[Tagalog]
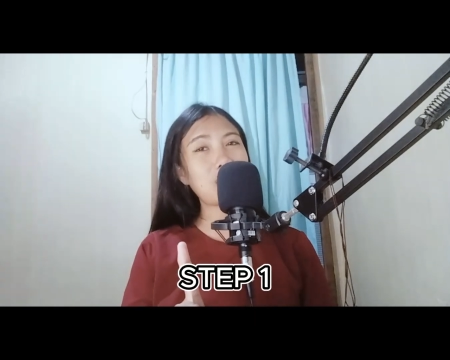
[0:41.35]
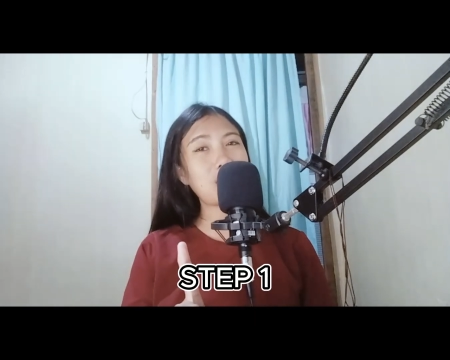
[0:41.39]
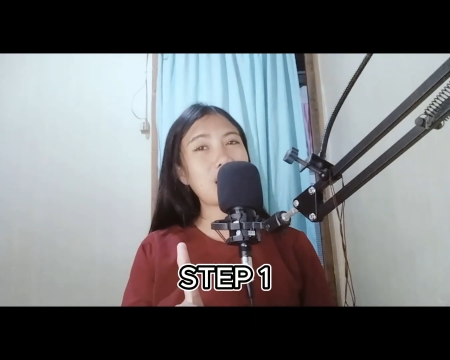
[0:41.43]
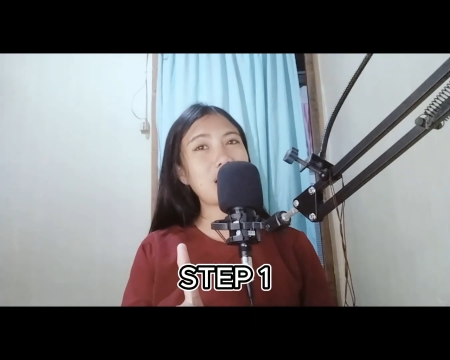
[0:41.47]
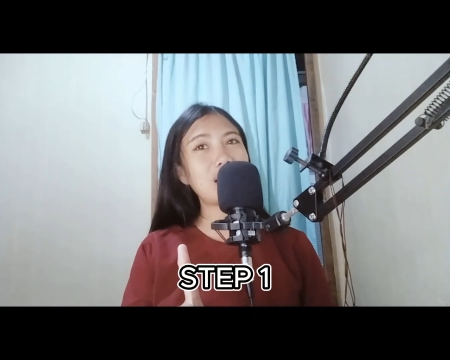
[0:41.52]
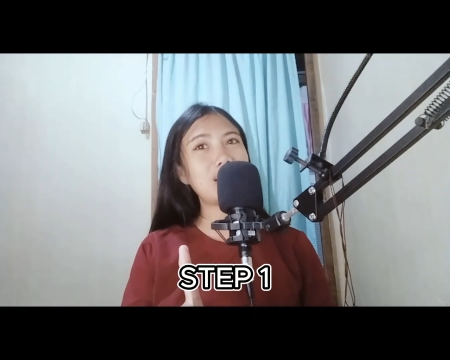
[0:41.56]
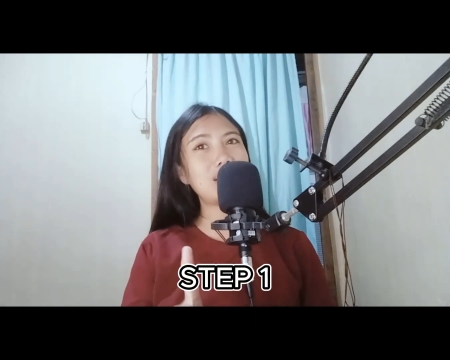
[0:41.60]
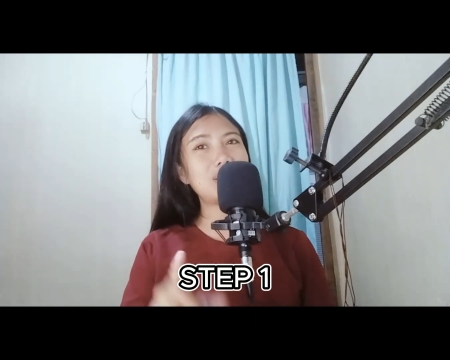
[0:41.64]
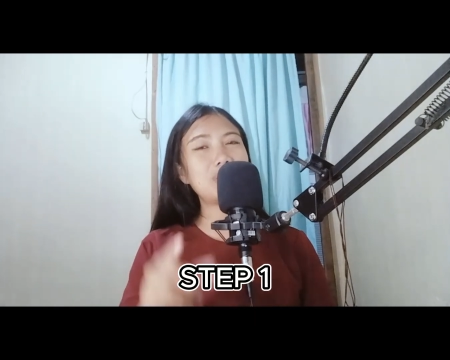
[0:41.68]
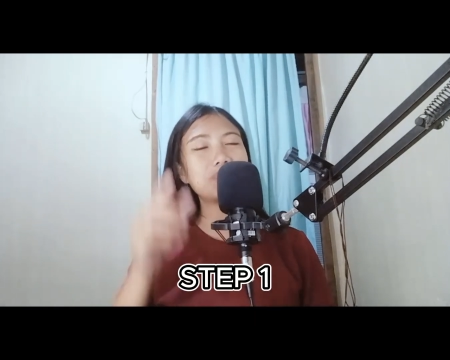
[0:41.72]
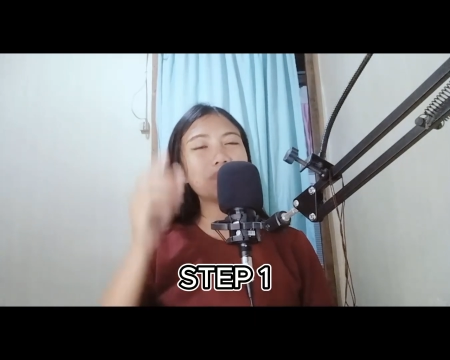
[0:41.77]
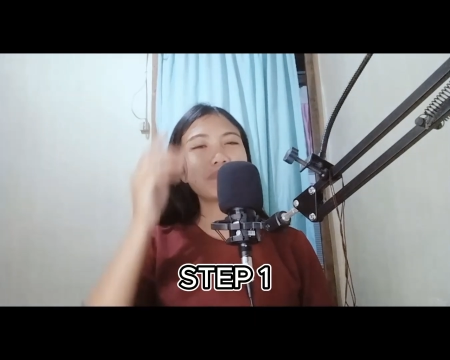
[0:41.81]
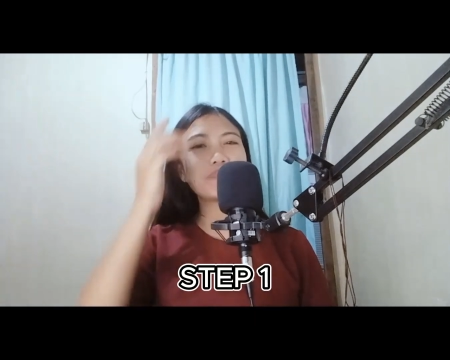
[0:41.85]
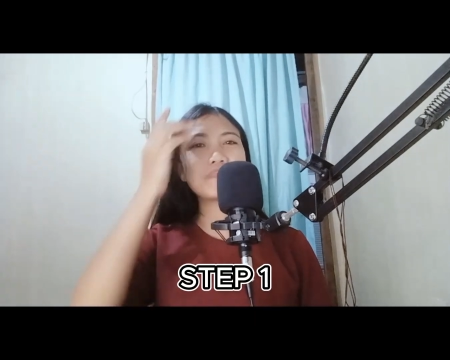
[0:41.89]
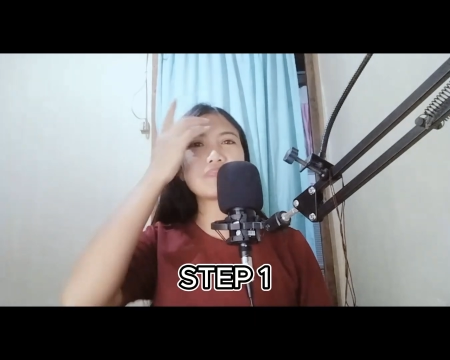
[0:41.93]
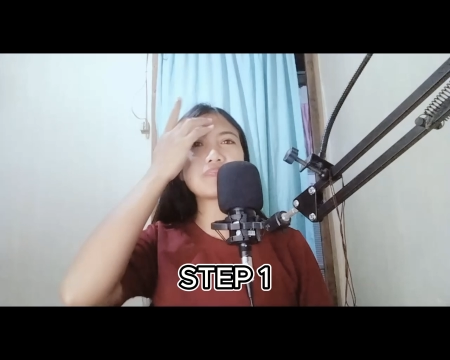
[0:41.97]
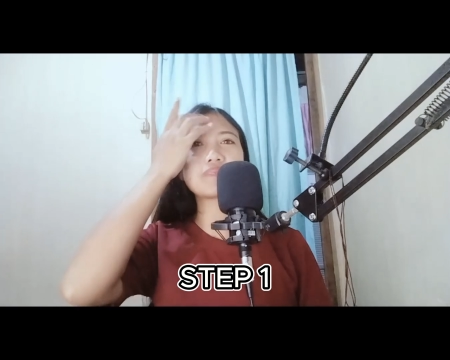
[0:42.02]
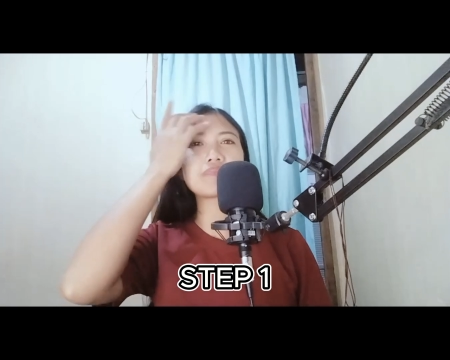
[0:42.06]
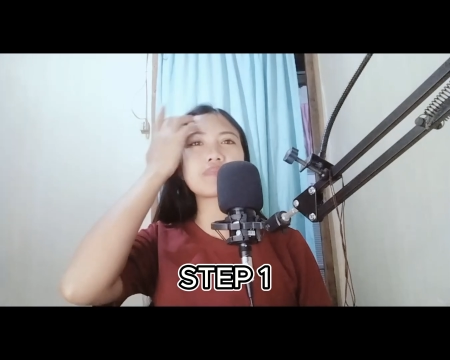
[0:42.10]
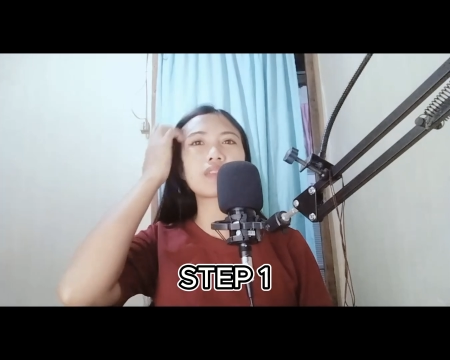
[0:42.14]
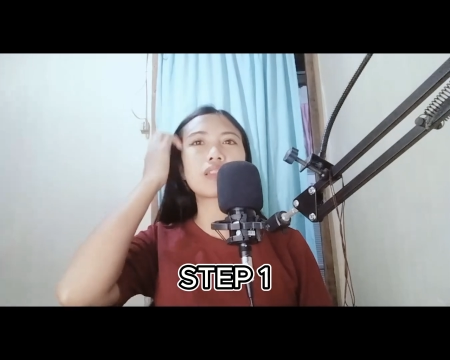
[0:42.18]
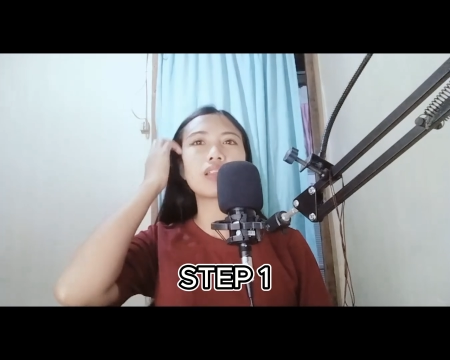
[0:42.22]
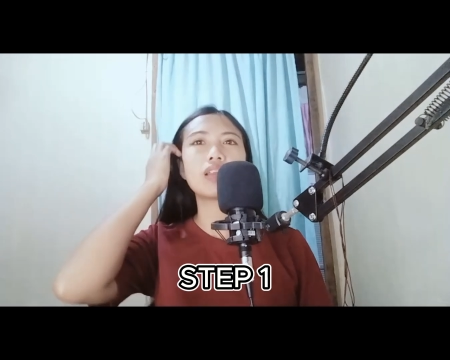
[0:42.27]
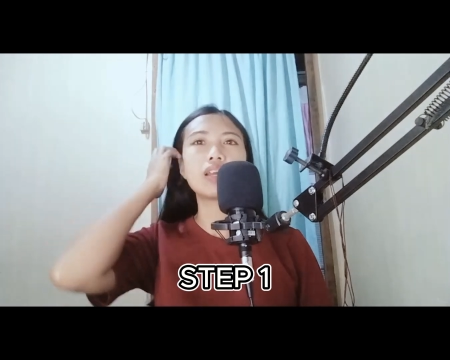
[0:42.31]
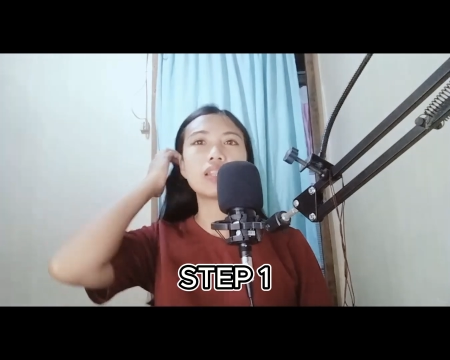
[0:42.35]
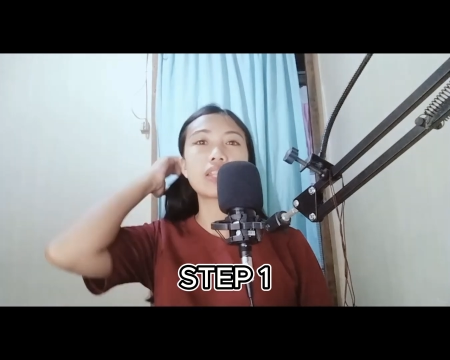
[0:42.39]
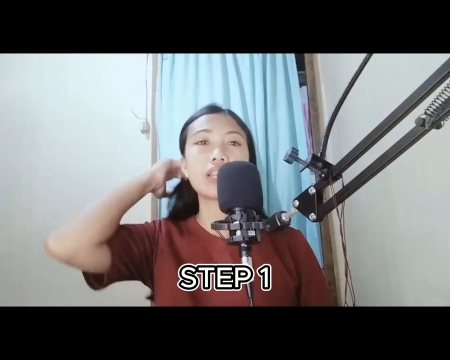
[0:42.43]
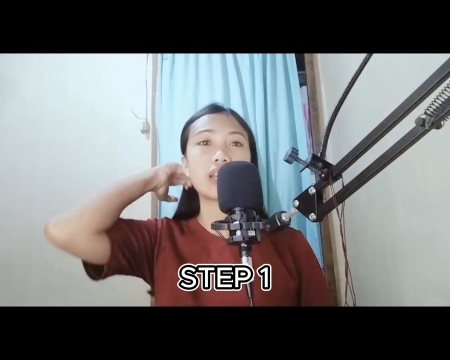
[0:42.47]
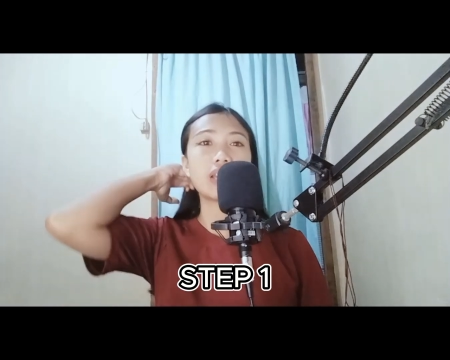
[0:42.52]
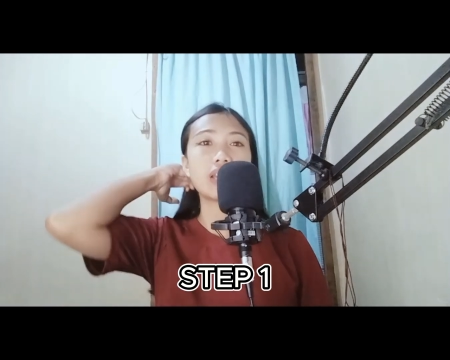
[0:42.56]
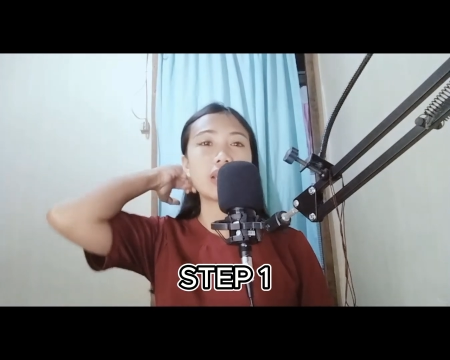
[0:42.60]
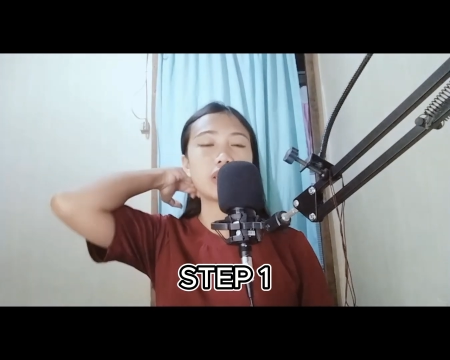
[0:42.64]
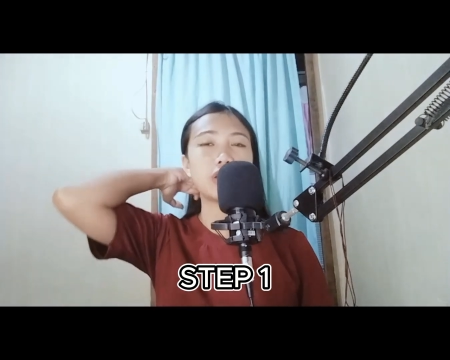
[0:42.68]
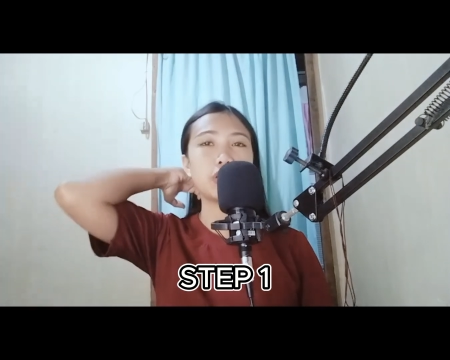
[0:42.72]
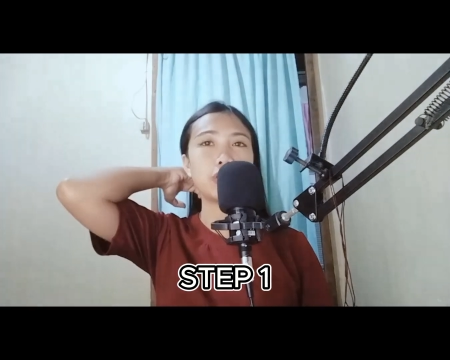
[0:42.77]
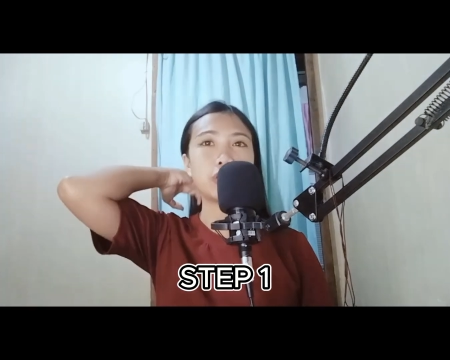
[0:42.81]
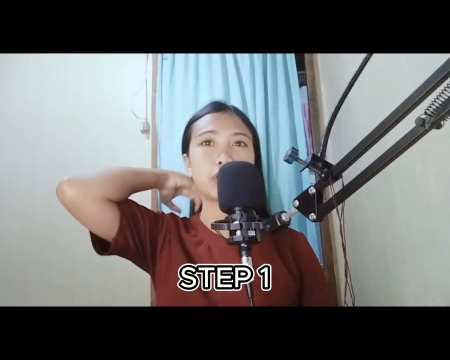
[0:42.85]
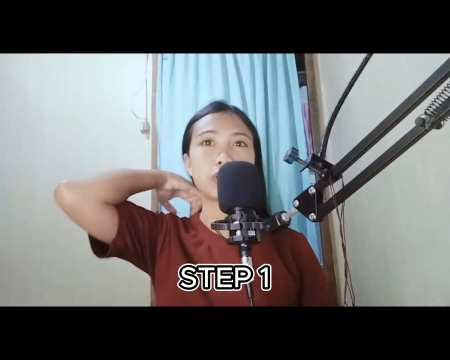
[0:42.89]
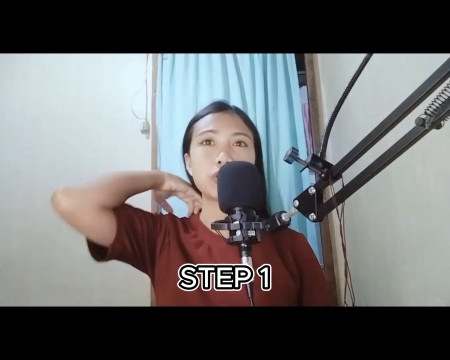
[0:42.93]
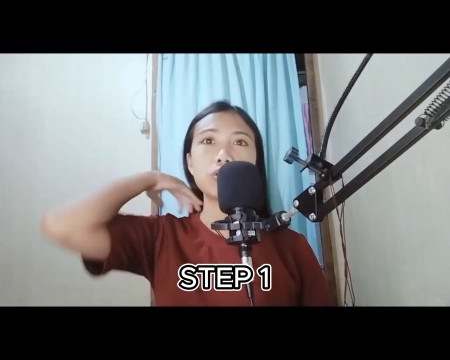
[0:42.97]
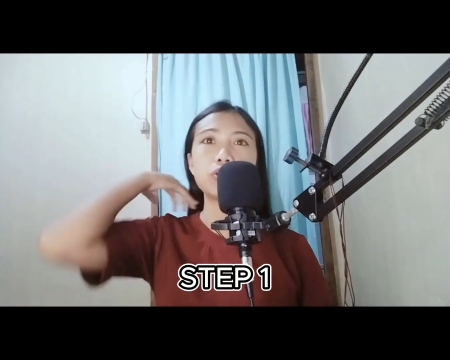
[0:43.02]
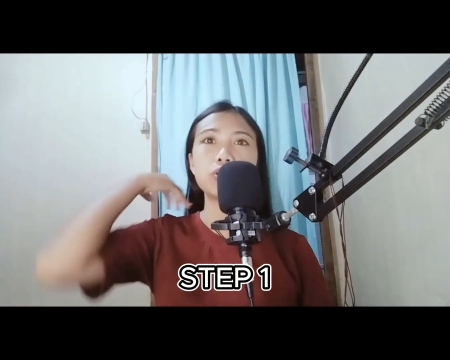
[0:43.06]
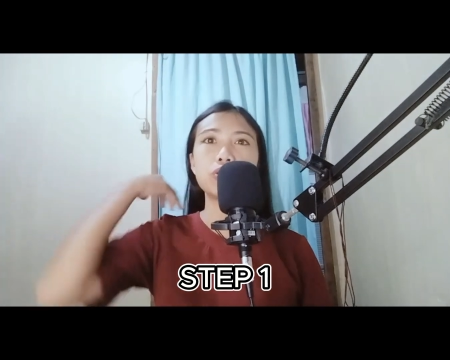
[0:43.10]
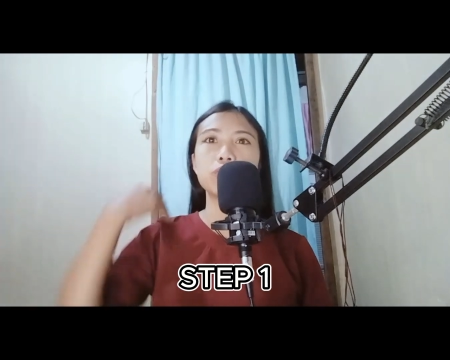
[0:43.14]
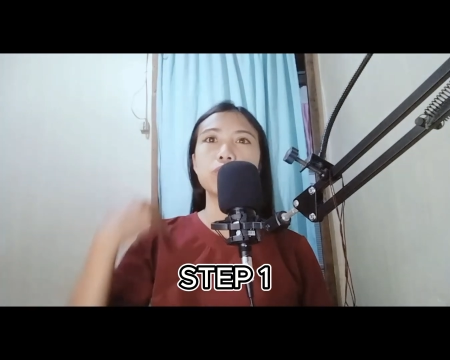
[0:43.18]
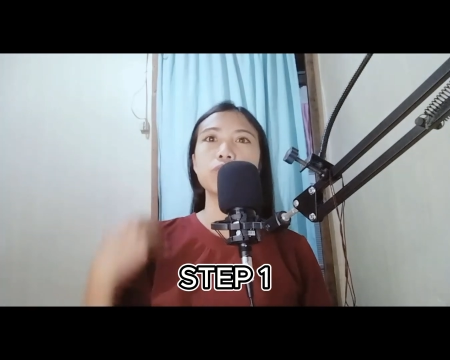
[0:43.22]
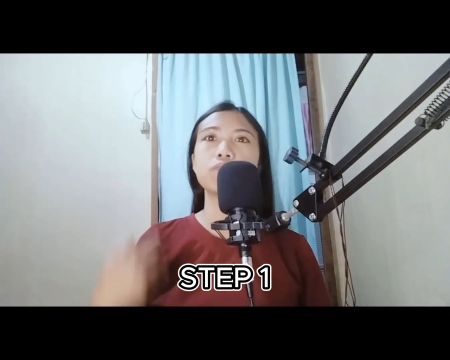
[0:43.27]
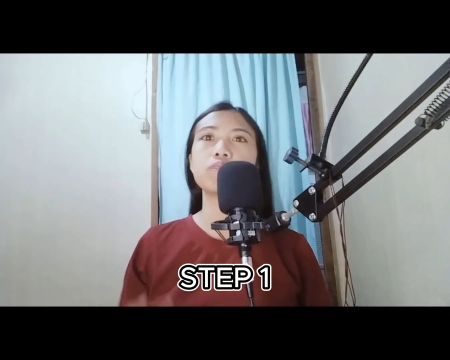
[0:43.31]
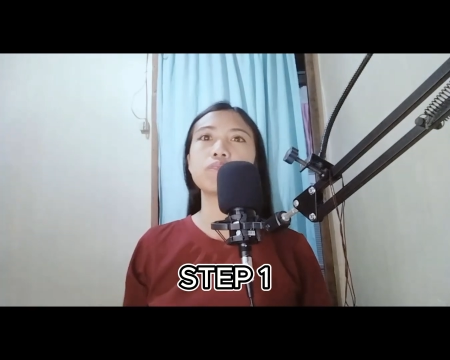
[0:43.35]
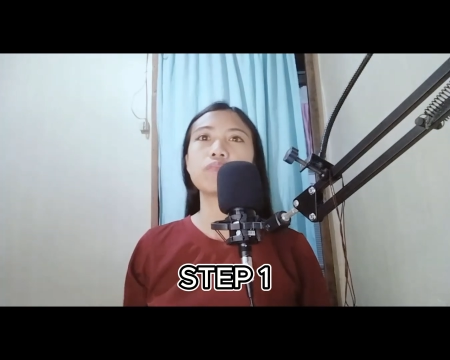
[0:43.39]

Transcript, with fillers: 1. Tandaan nyo ito.